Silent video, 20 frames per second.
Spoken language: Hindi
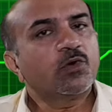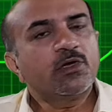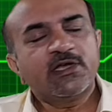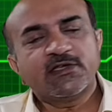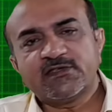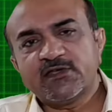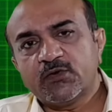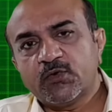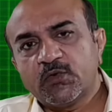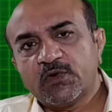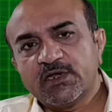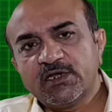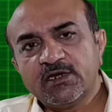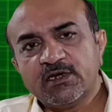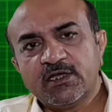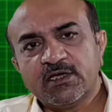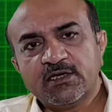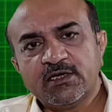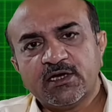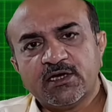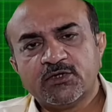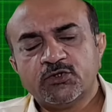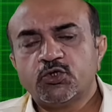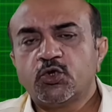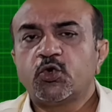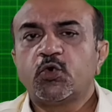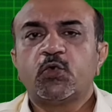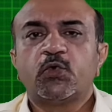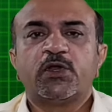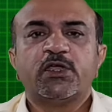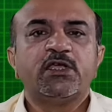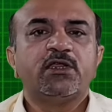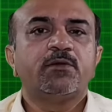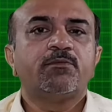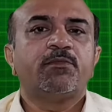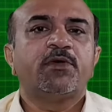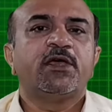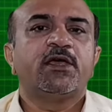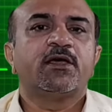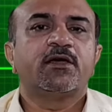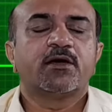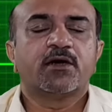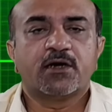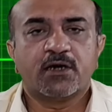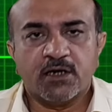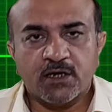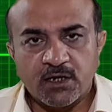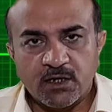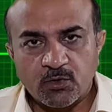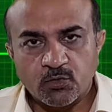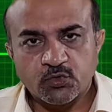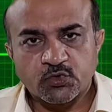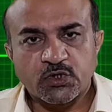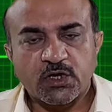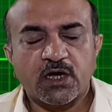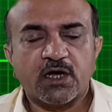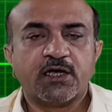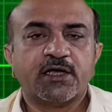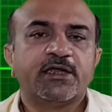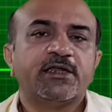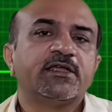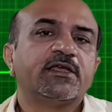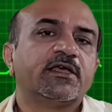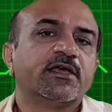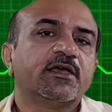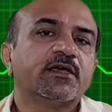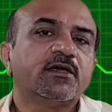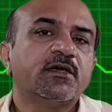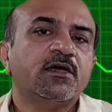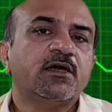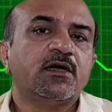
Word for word: कोई ऐसी रूटीन नहीं है जो रूटीन में आ, उसका यानी कि